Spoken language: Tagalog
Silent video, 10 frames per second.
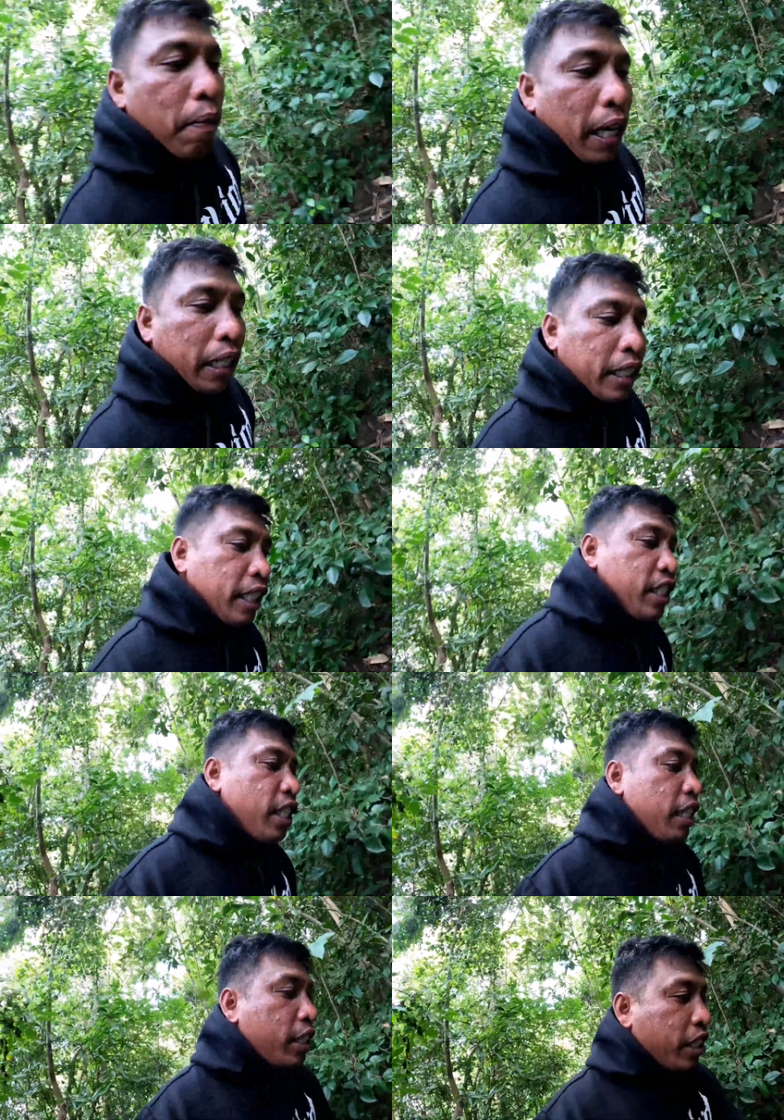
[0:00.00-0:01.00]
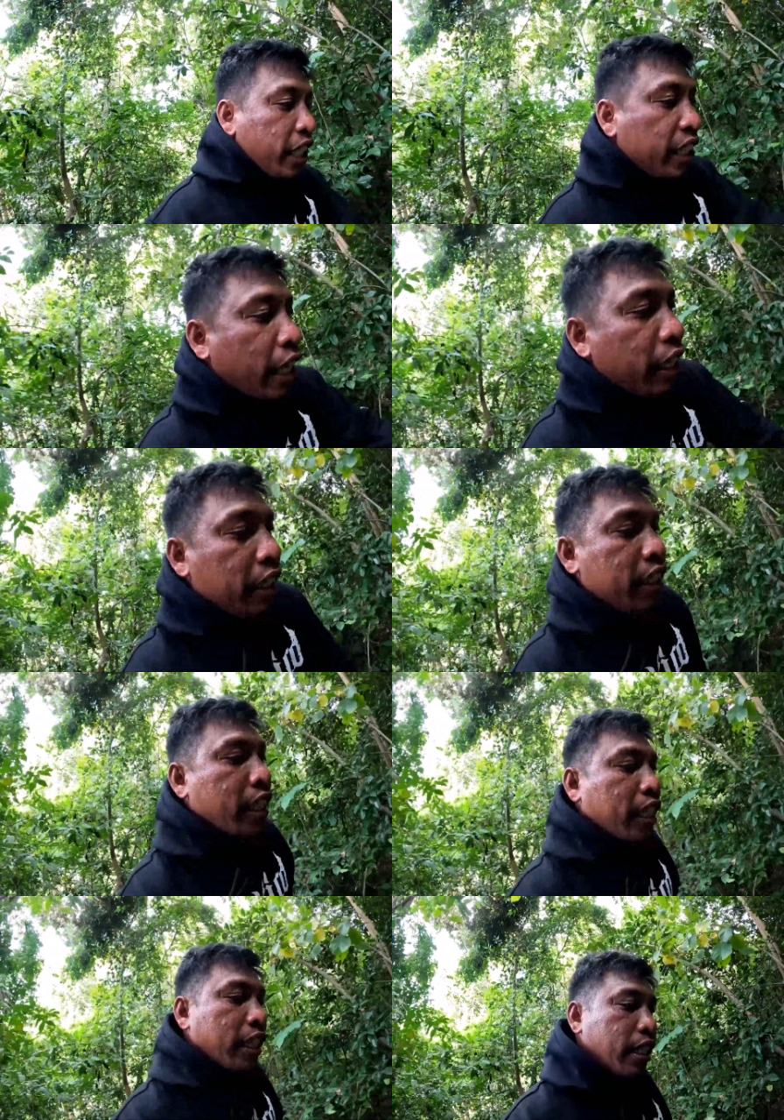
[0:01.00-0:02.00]
paring AJ e Sigitan.
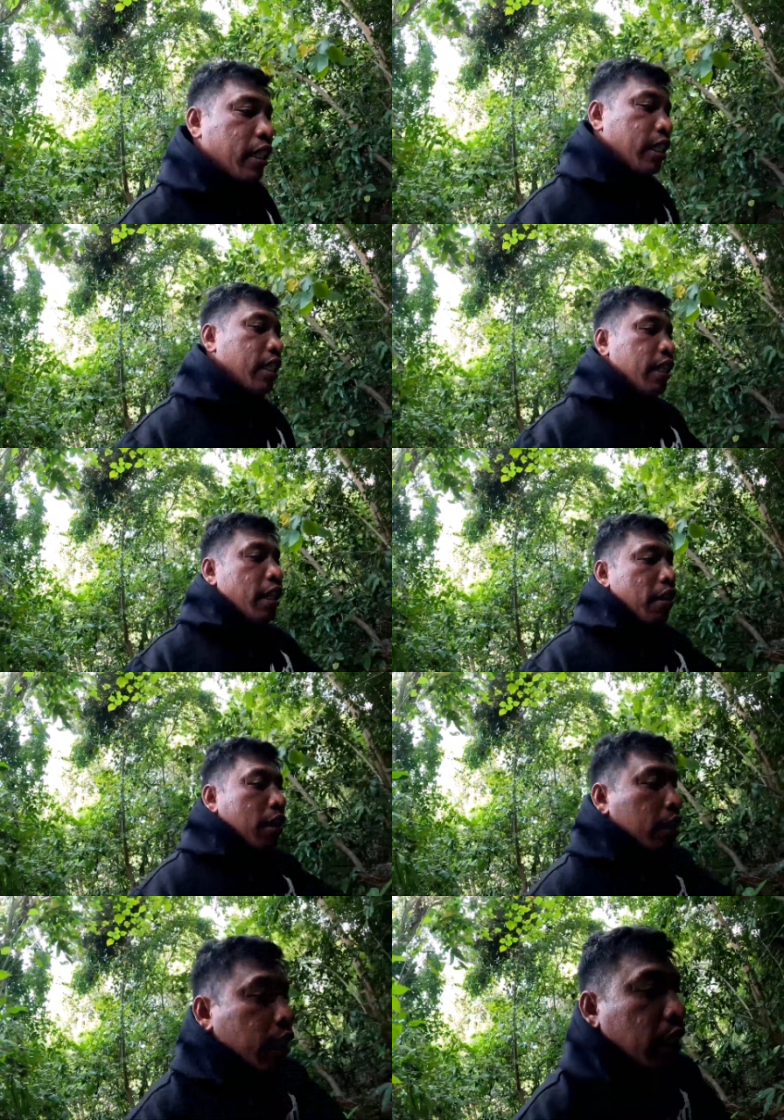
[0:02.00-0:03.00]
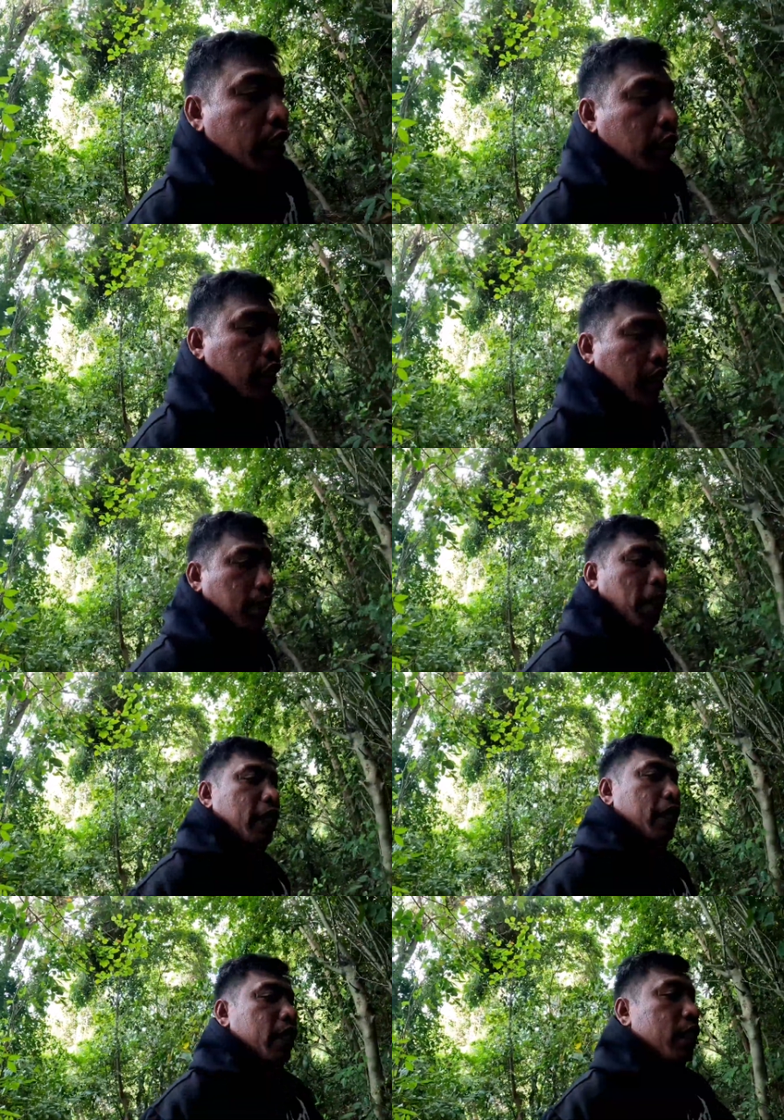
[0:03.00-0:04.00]
Yan ah Shoutout kay
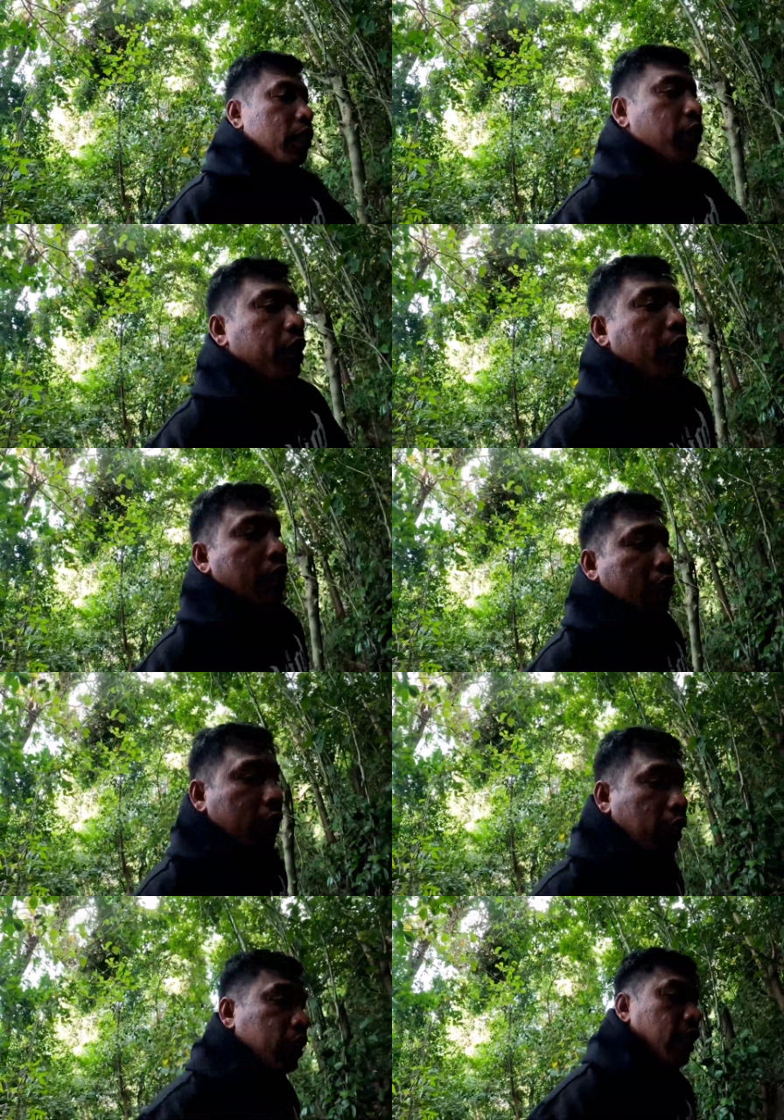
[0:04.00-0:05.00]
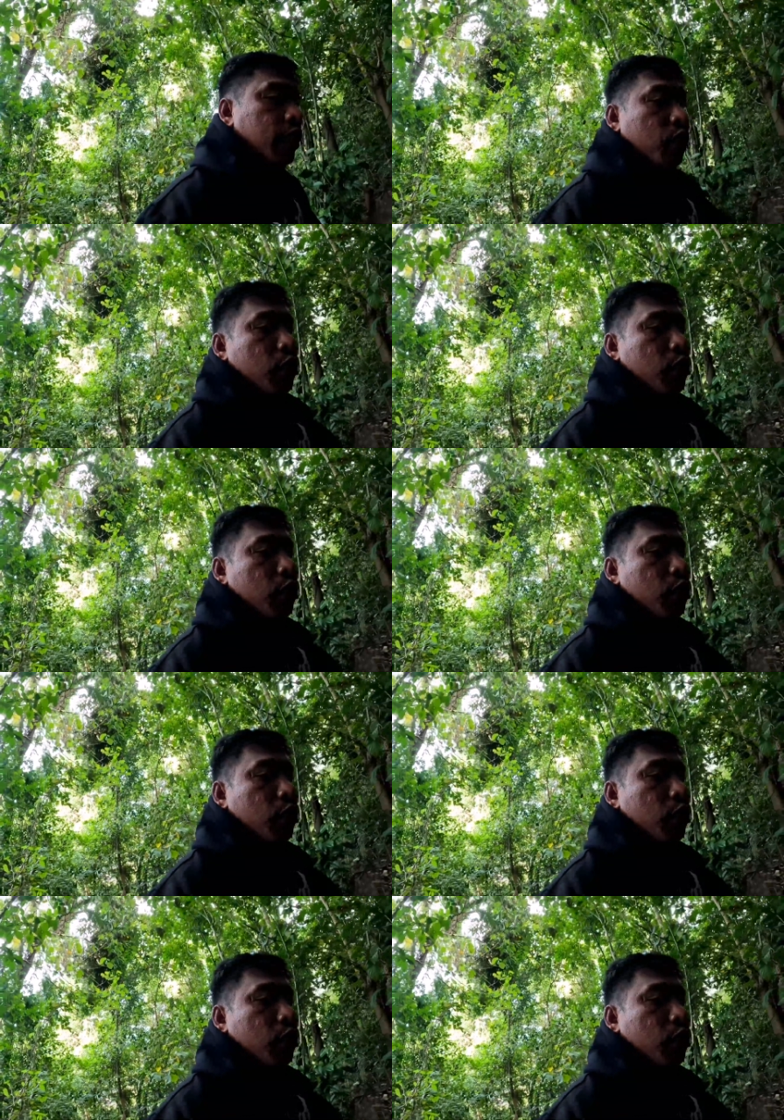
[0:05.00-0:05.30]
paring EJ Sugitan at kay